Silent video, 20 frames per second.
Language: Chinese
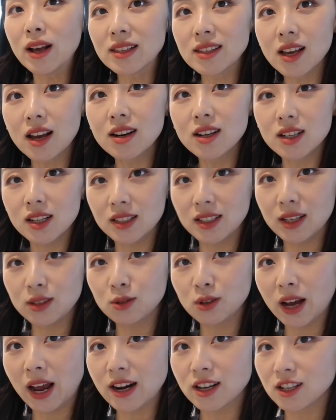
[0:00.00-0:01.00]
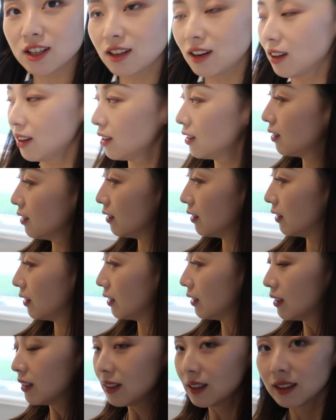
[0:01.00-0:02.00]
晚餐时间就开始了。
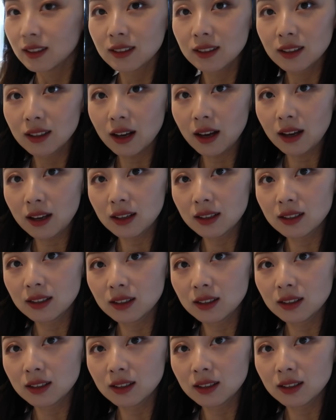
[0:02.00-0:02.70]
看，